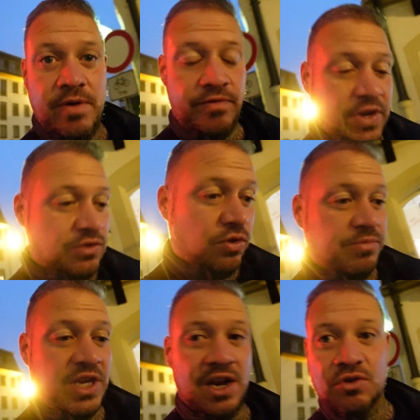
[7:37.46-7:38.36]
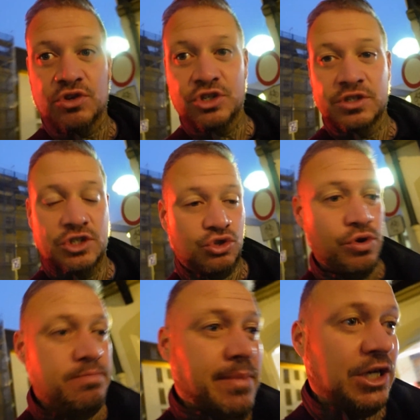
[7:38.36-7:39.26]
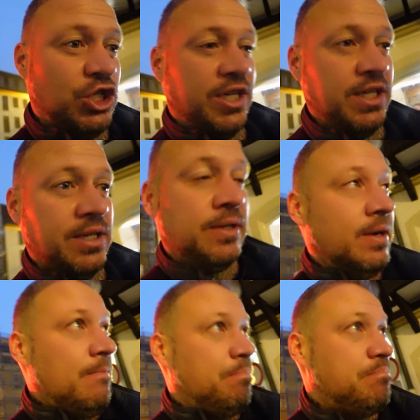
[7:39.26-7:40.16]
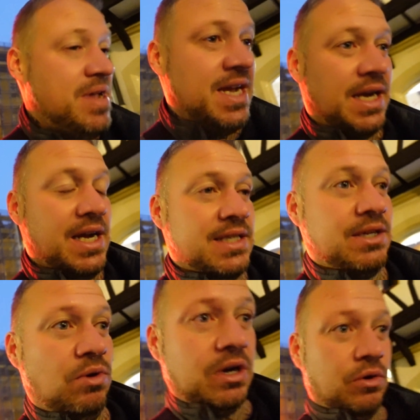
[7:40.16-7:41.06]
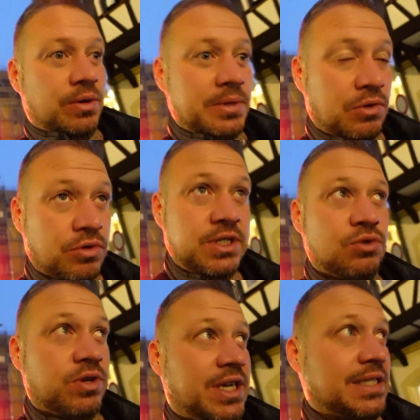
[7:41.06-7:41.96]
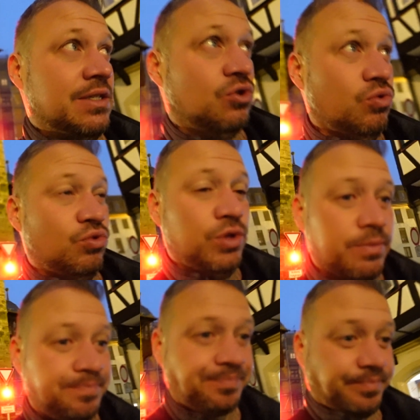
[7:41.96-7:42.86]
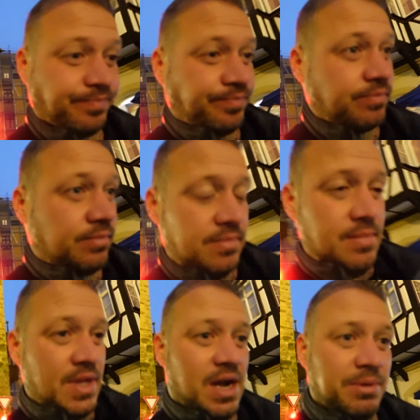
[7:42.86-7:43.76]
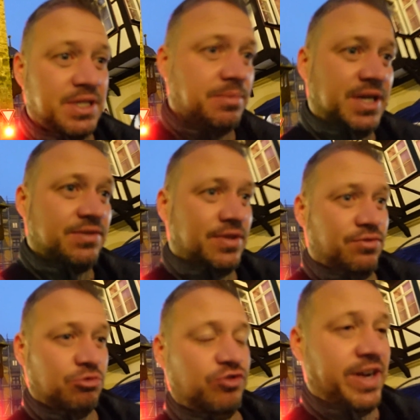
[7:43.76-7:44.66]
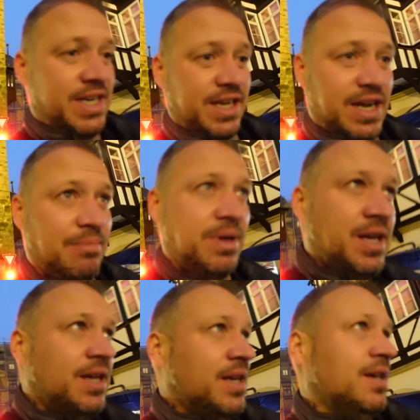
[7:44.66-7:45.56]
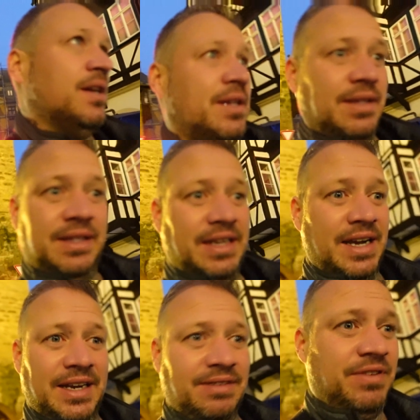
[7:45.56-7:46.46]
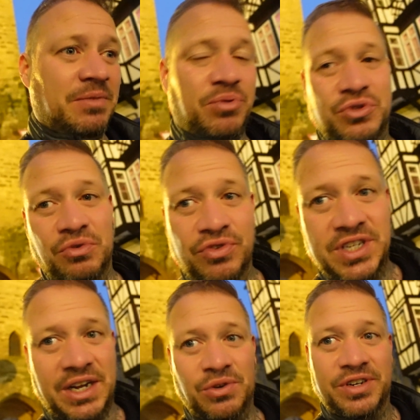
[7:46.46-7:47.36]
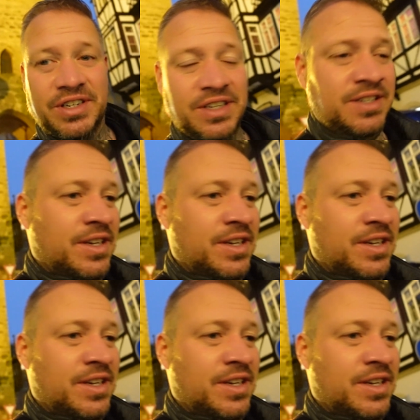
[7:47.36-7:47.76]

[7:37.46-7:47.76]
fast vom Teller rutschen, schön matschig. Mega geiles Sauerkraut, habe ich auch noch nie so gegessen, so gut. Aber ich sag mal, das, was vom Schwein da kam, das war eine Portion für drei Leute.